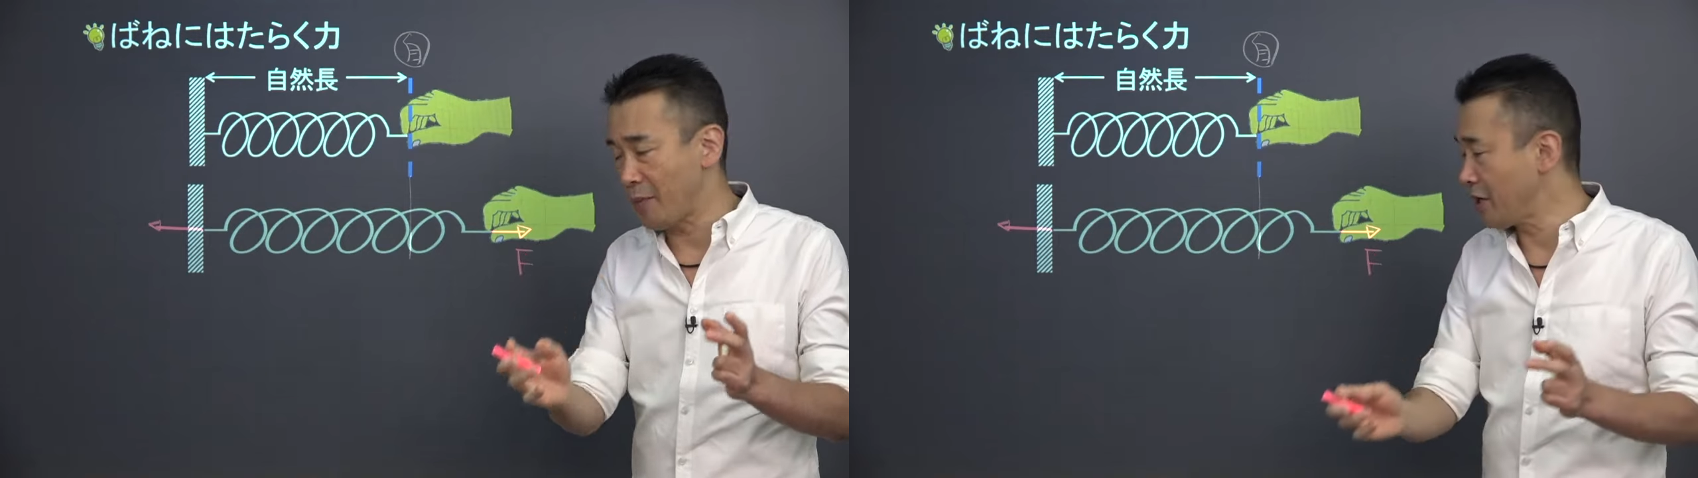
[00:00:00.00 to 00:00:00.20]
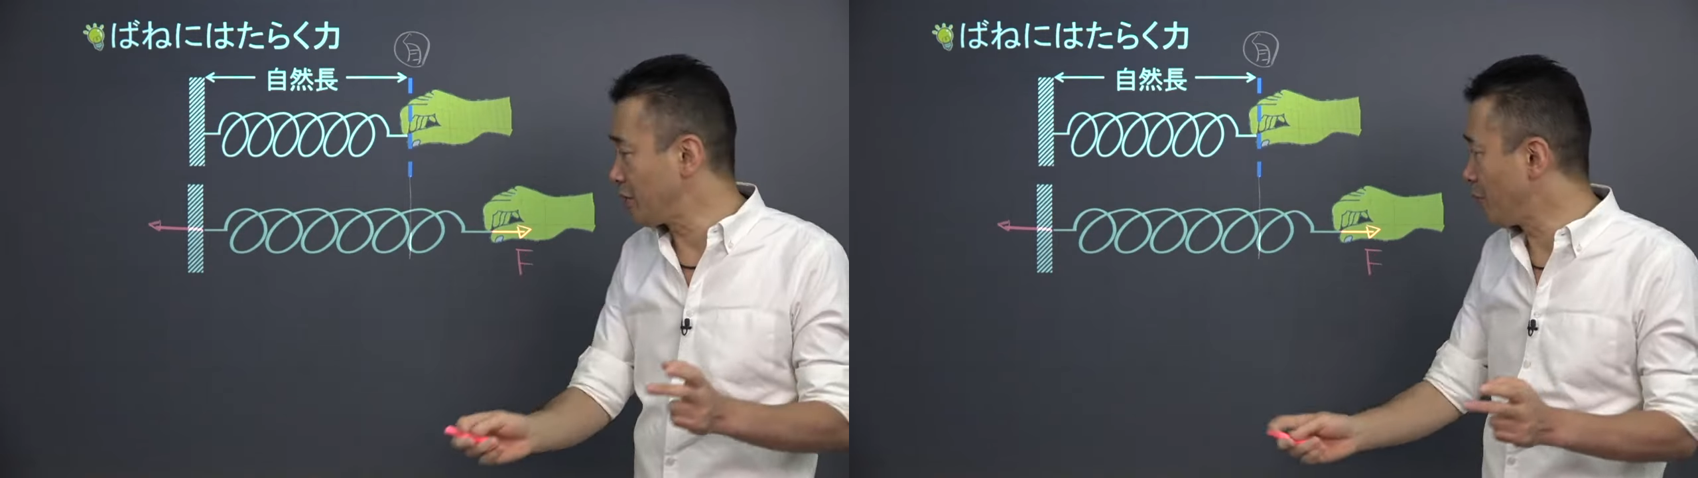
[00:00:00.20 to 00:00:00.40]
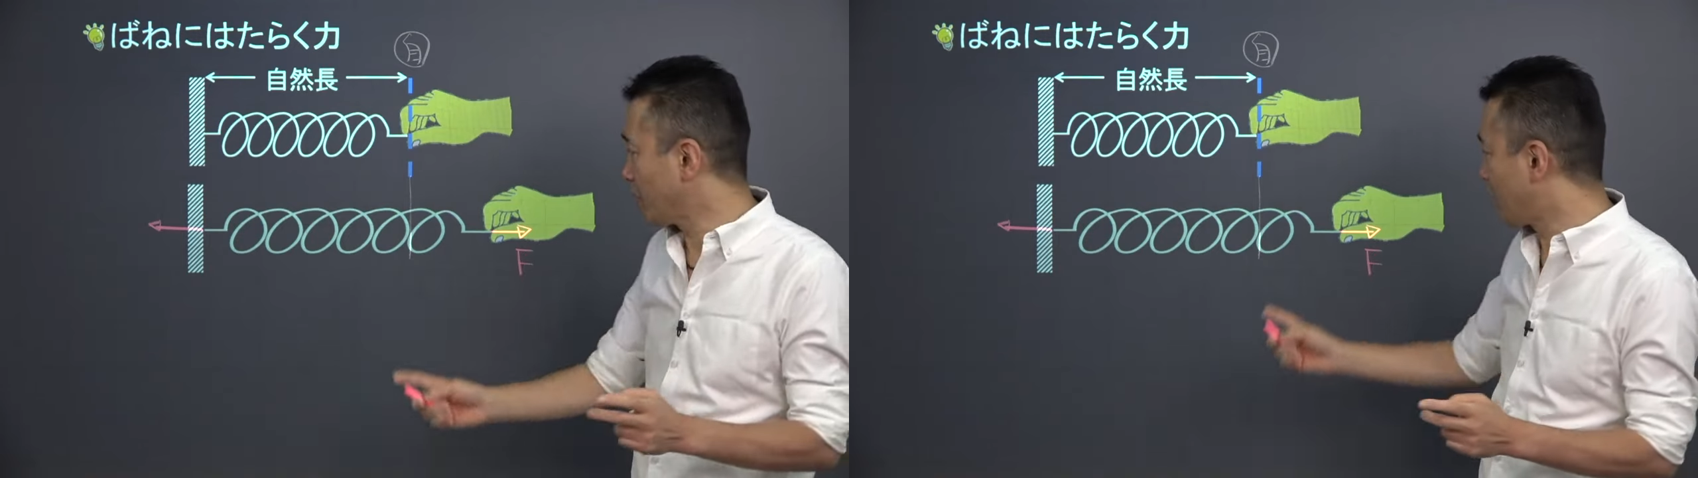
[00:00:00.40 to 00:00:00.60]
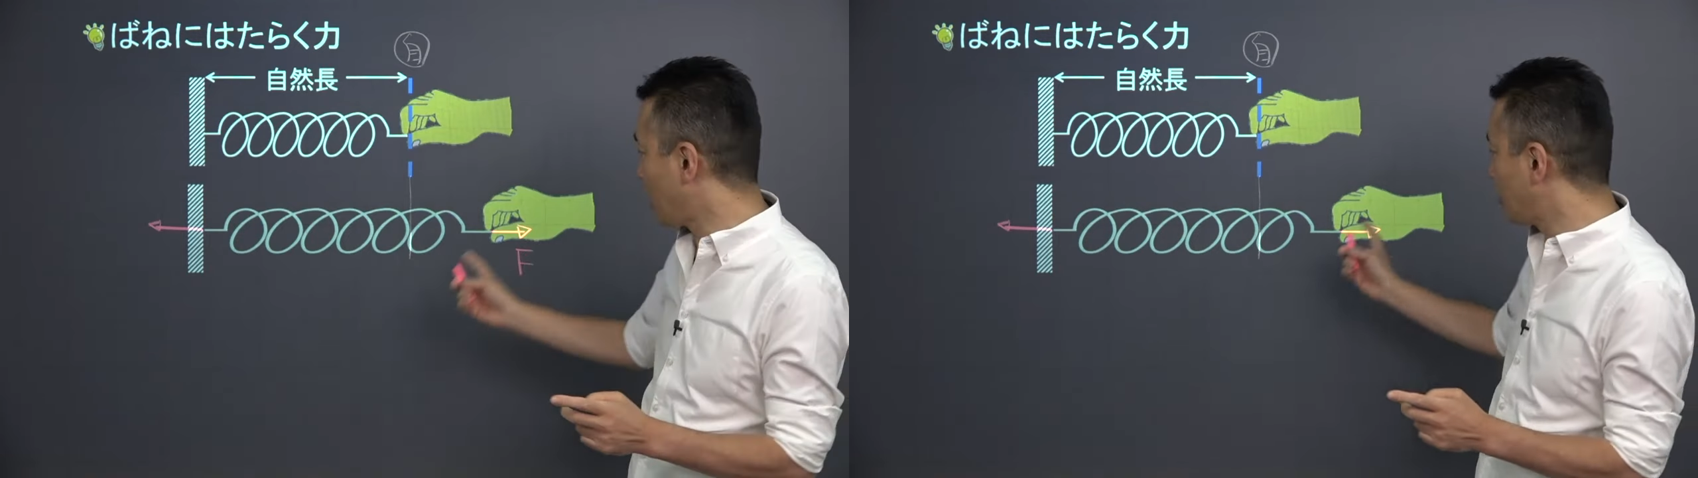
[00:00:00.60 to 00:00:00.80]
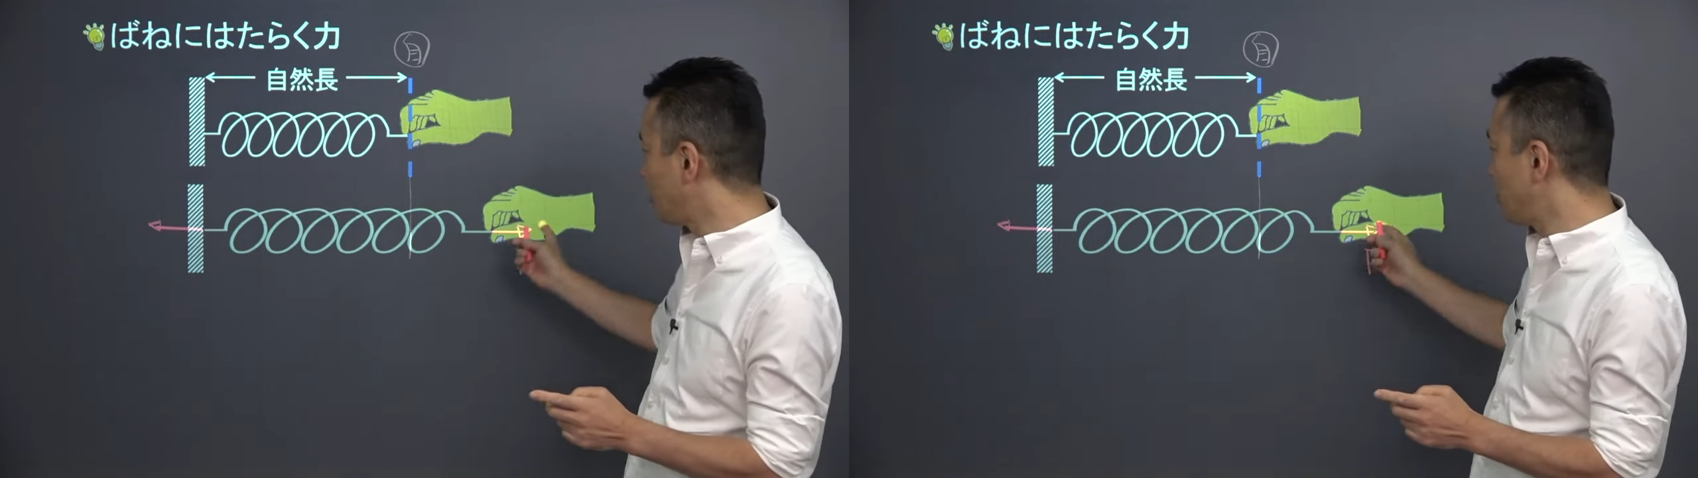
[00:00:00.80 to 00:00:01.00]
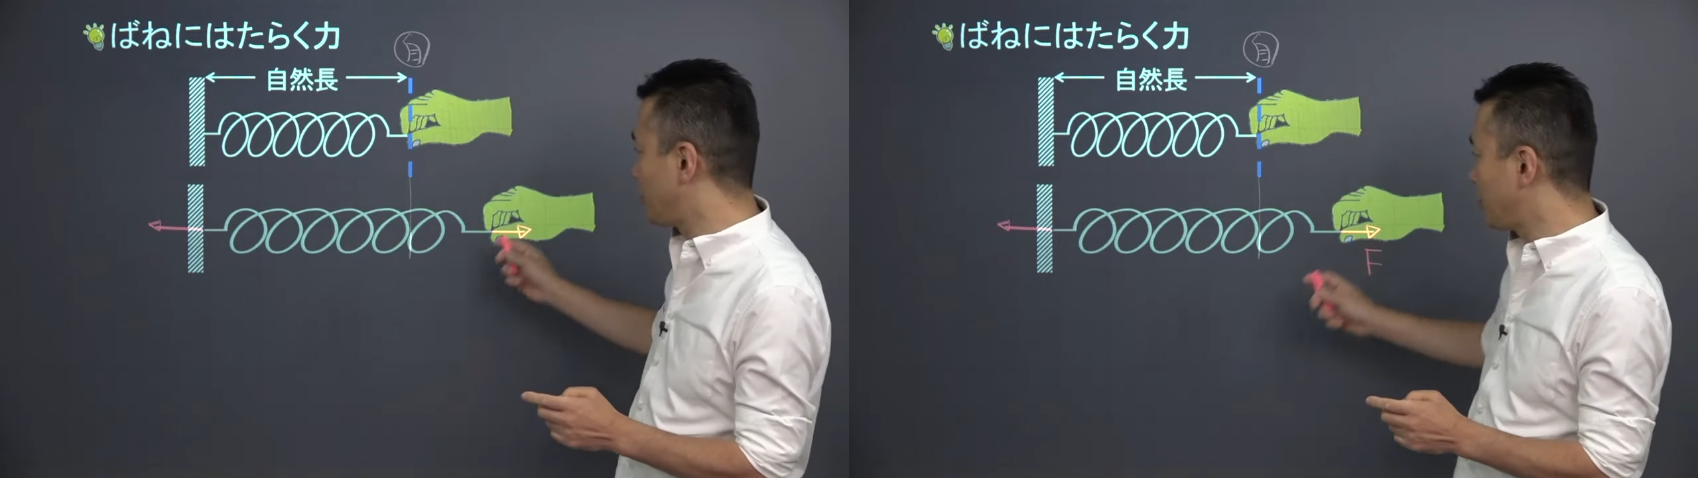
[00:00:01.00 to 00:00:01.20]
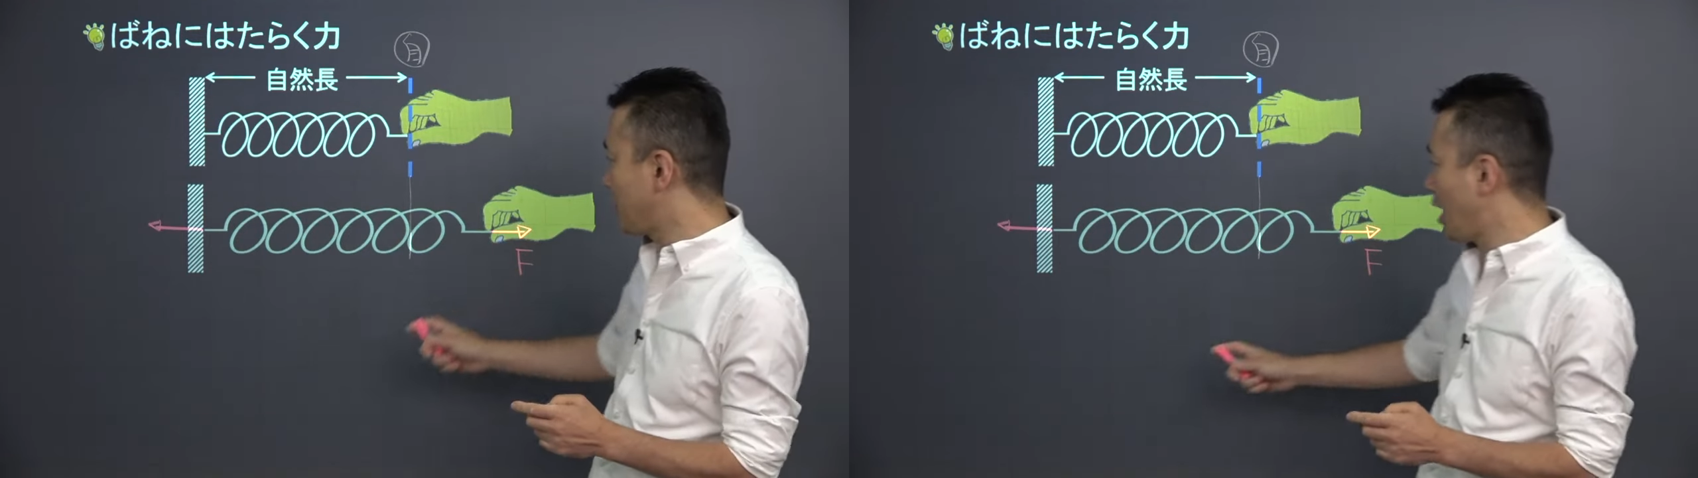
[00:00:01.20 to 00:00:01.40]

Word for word: めには逆向き